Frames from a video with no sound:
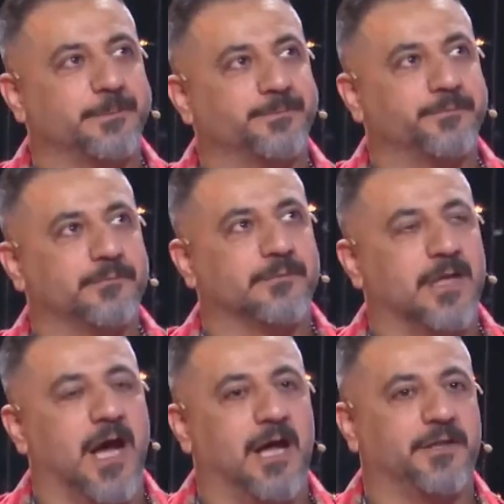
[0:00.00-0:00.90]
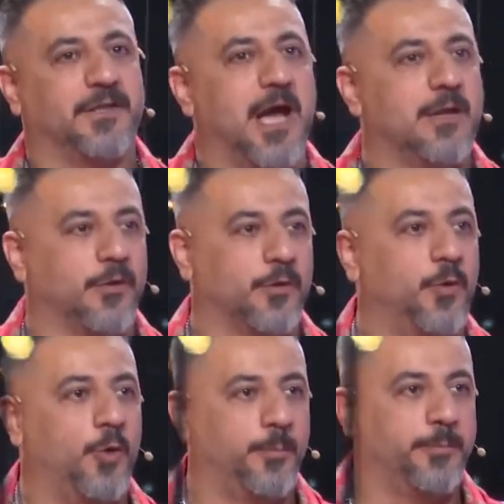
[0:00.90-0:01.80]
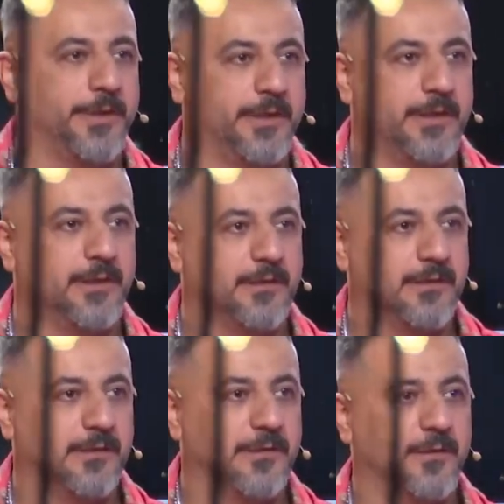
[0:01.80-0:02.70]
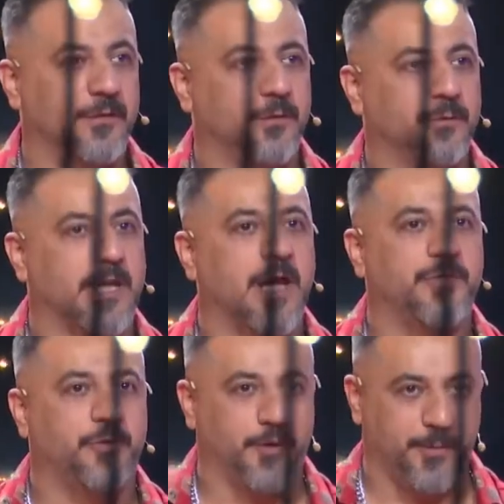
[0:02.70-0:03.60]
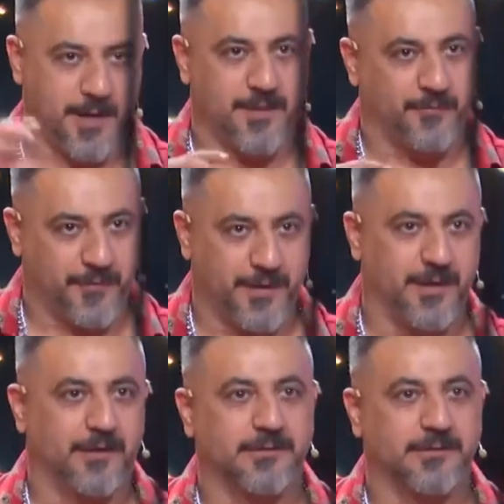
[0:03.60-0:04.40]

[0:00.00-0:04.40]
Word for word: اني تعلقي وحبي وتاثري بهذا الفنان حلو.